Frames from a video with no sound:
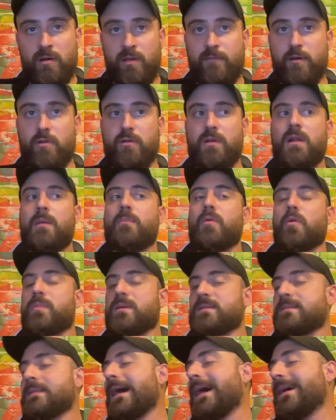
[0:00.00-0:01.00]
è vero che ha una
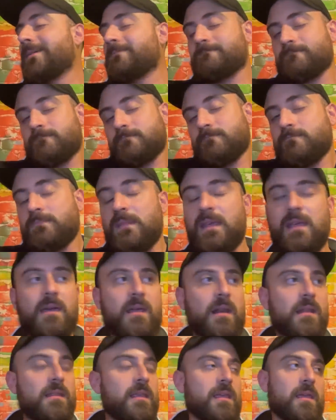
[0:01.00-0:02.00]
proprietà
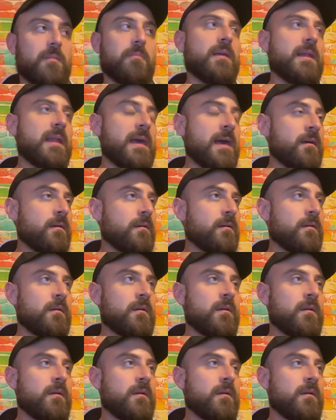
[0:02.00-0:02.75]
incredibile,